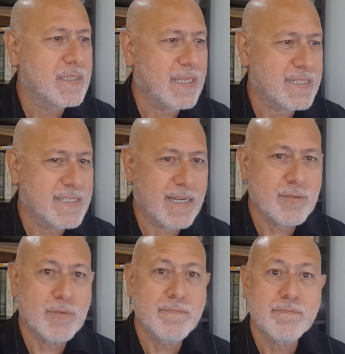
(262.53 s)
Tá
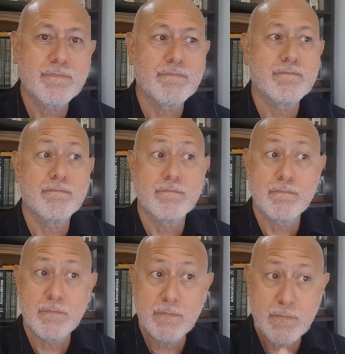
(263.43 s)
certo?
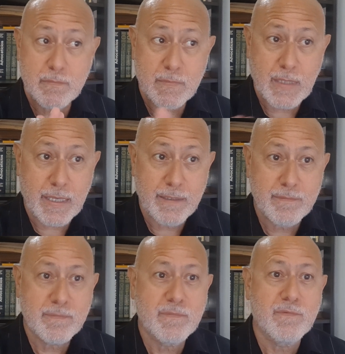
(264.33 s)
Tá aí.
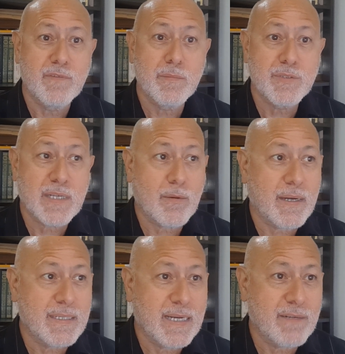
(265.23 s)
Vamos
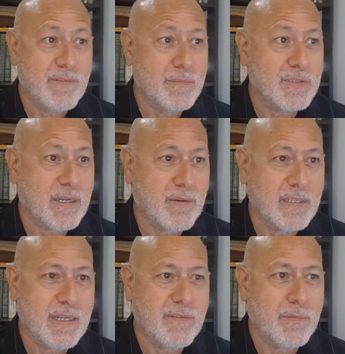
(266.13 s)
aguardar, vamos
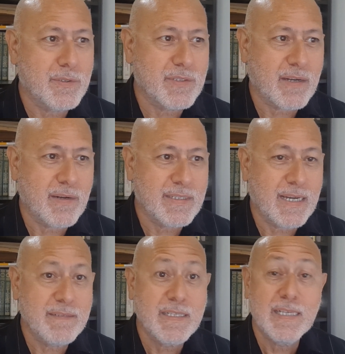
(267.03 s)
aguardar, vamos
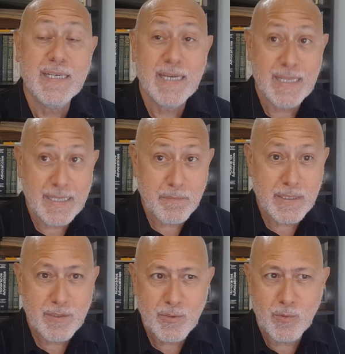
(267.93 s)
aguardar.
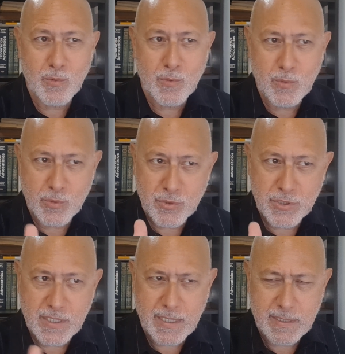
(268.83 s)
Lembrando que o concurso
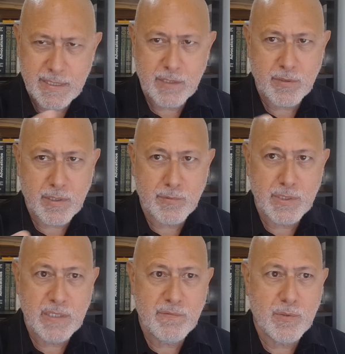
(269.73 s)
de carteiro, que é o
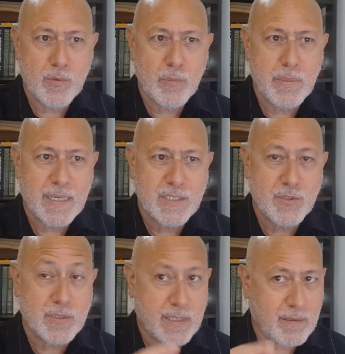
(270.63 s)
nível
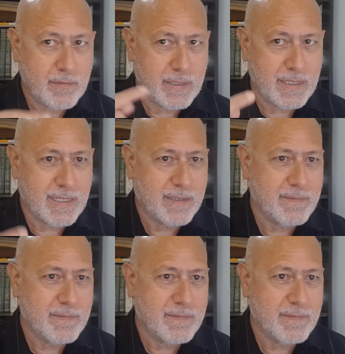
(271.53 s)
operacional, né,